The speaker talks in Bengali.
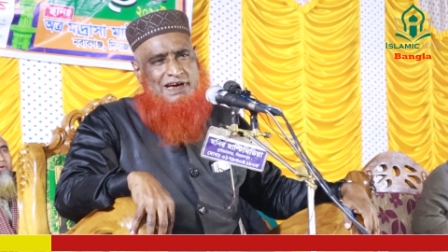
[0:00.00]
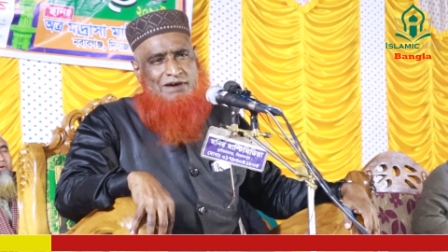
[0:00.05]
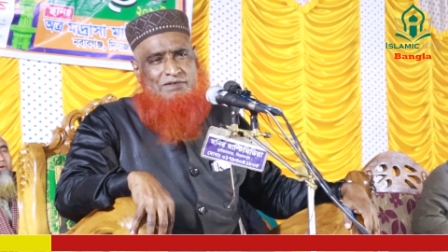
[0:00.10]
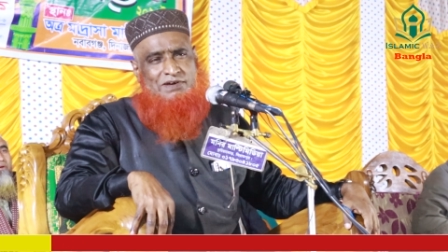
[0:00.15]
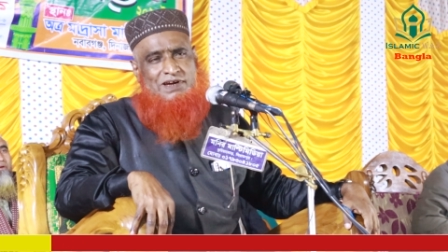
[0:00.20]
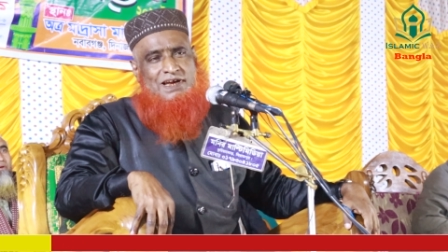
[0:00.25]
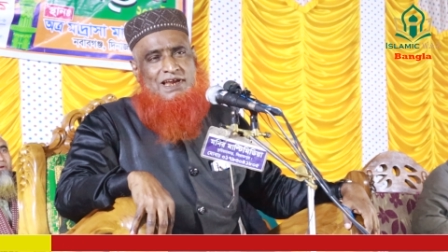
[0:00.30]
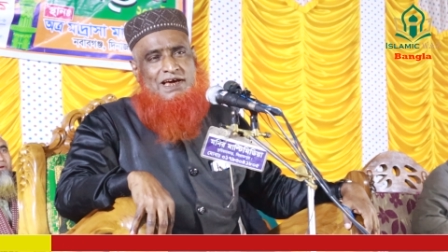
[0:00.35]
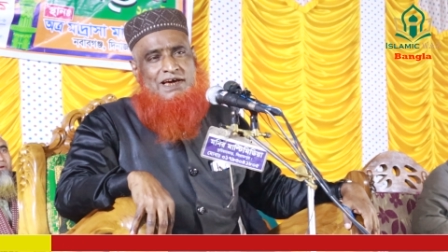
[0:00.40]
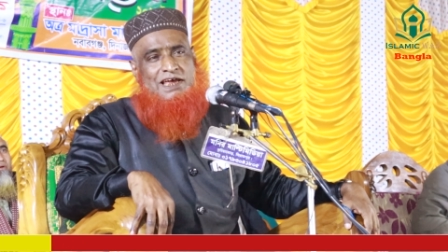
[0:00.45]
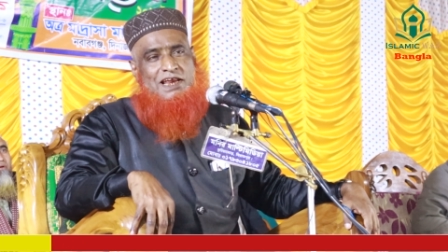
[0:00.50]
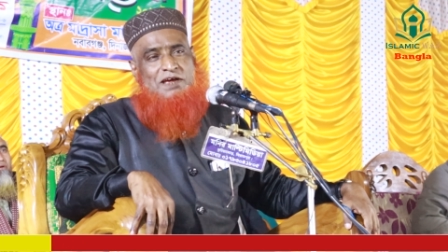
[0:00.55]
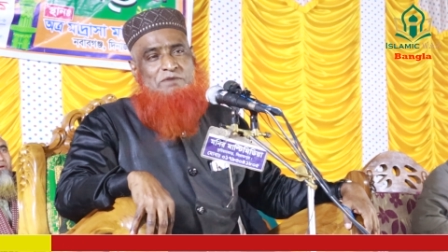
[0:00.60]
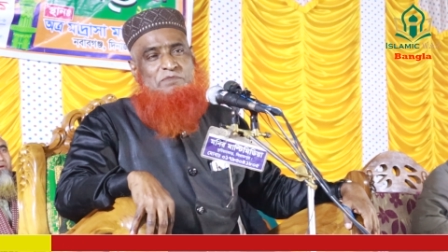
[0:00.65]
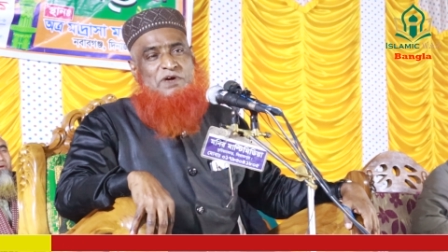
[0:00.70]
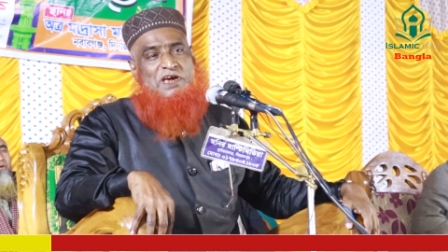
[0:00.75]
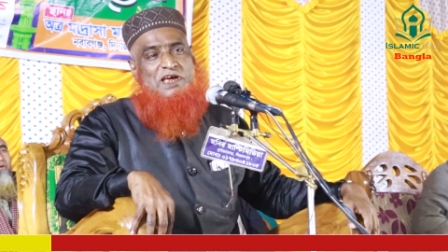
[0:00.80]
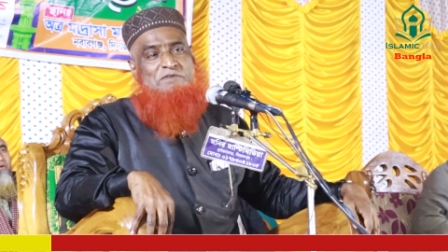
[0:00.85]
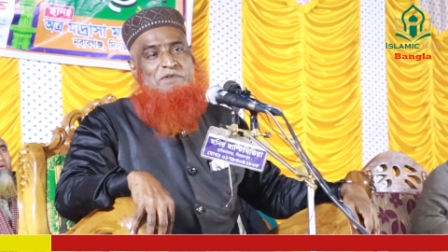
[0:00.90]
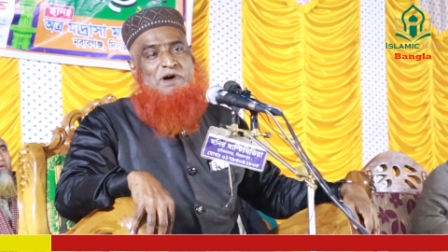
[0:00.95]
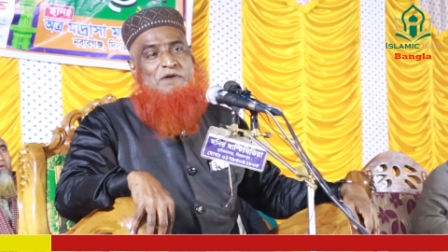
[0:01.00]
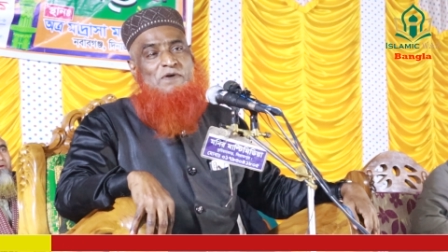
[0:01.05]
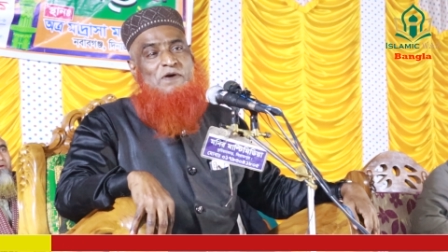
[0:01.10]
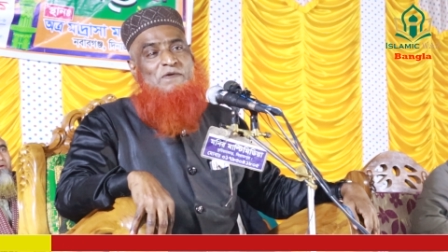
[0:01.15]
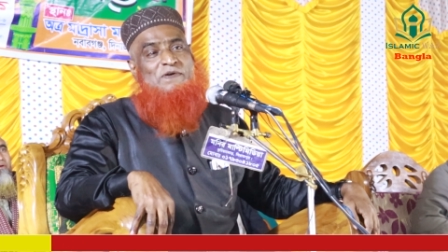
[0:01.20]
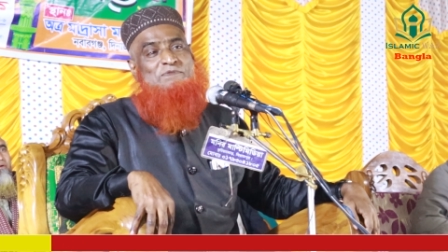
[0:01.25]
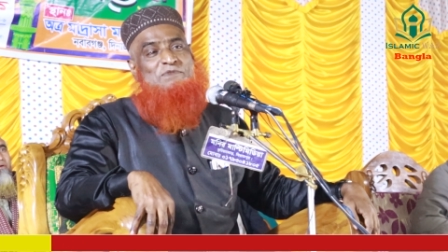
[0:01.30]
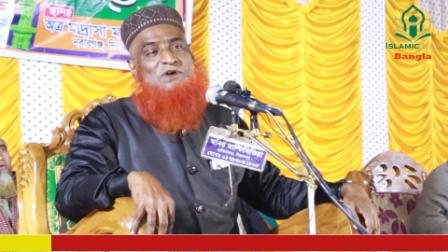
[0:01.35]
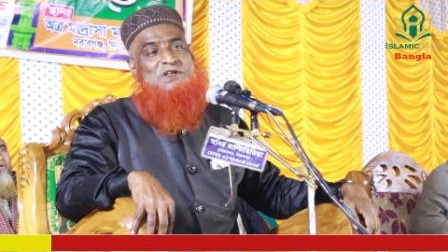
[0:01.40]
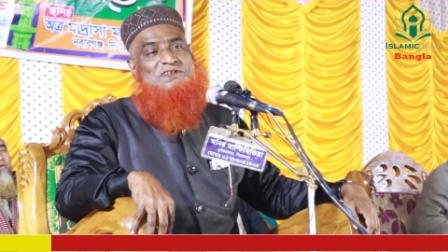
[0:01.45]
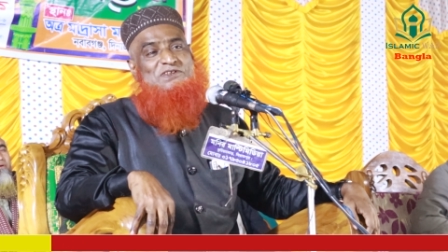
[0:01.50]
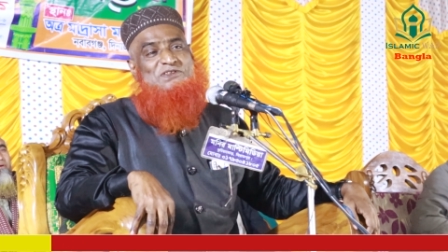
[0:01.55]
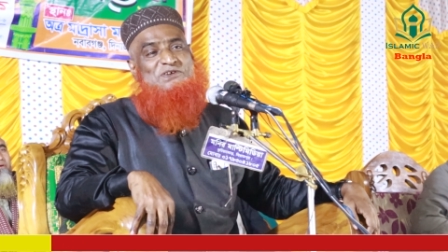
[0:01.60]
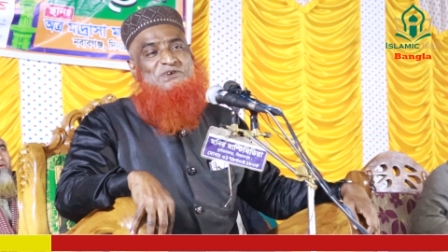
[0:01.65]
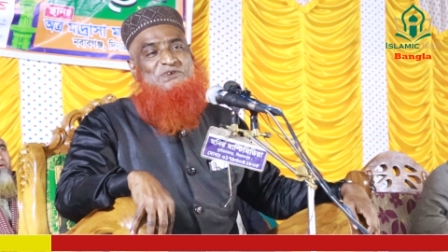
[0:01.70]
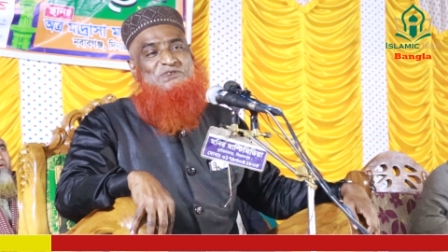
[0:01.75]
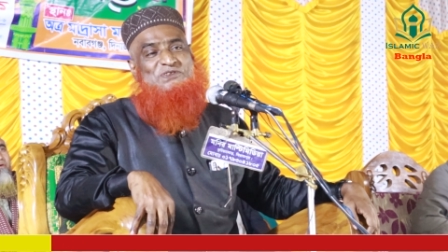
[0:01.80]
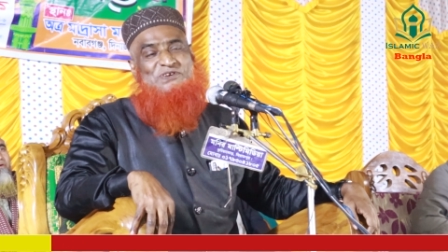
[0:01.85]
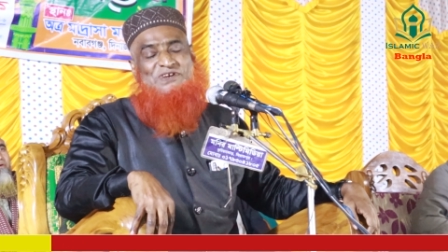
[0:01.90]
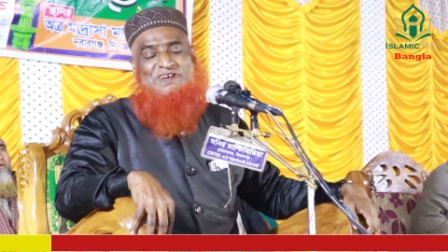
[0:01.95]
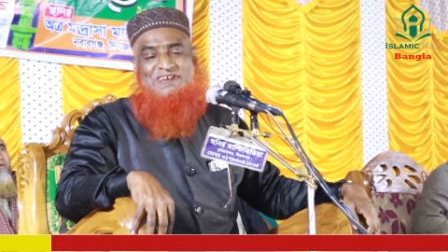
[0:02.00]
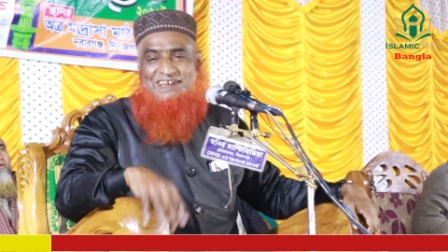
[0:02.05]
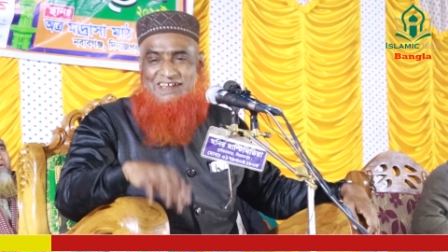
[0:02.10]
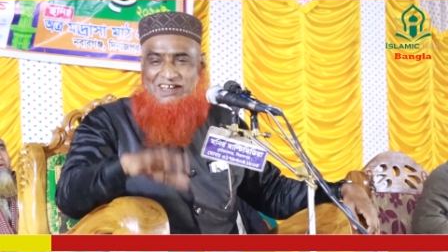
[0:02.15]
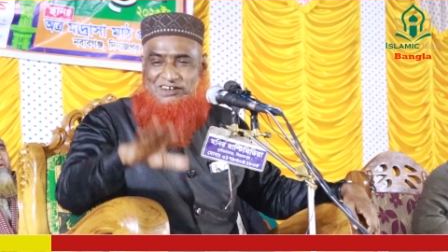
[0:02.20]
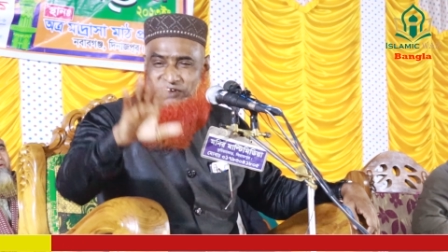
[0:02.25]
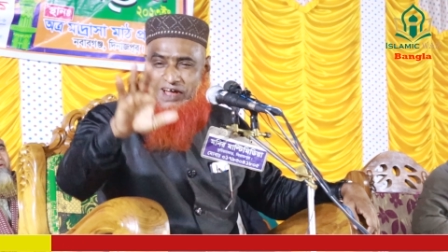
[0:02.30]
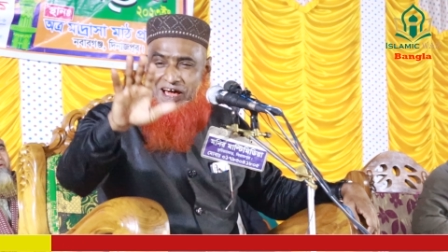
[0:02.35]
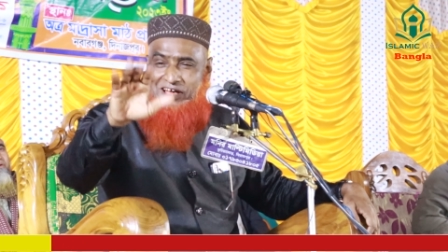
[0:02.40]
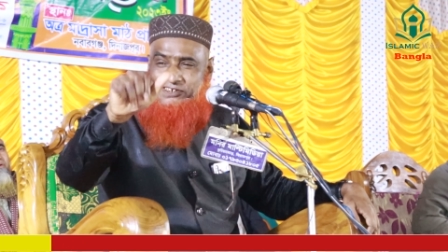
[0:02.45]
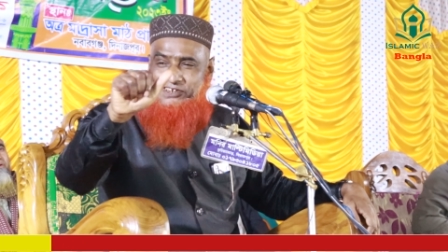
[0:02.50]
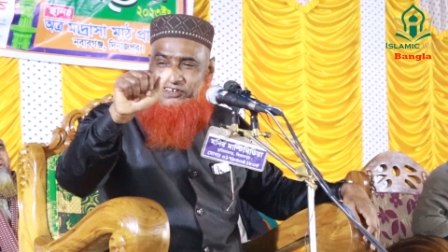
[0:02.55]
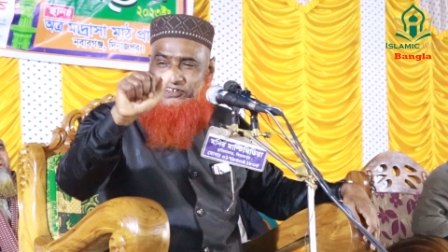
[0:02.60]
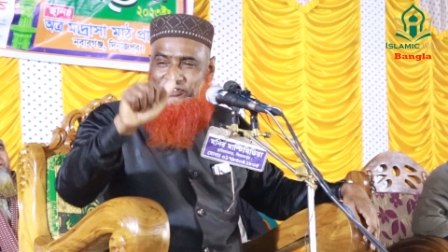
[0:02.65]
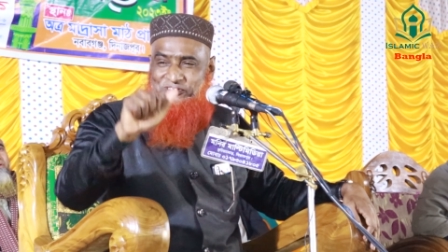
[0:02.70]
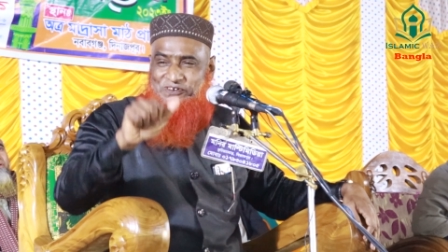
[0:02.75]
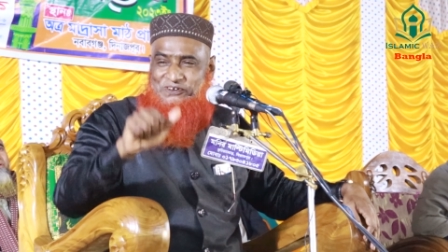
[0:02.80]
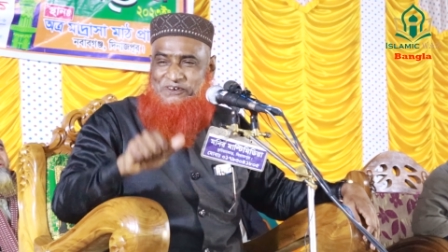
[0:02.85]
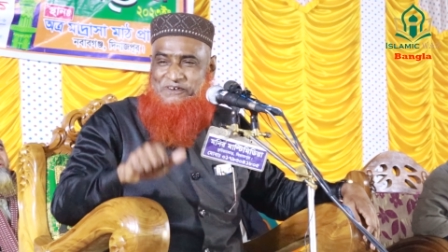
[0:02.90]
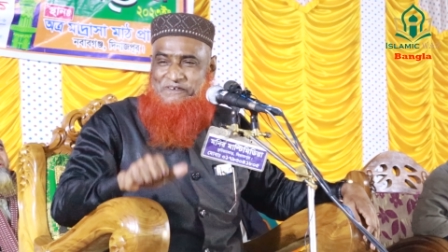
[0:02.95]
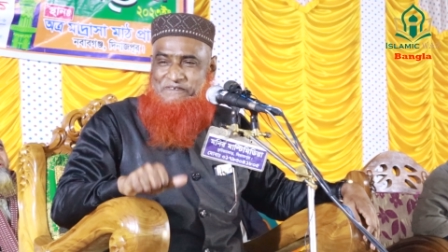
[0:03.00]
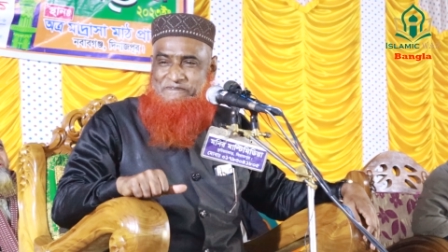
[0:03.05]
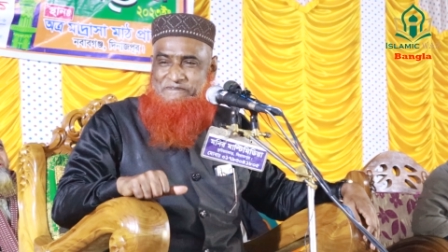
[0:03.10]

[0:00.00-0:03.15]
আমার এলাকার এক মেয়ের বাবা আমাকে যে হুজুর এটা আসেন তো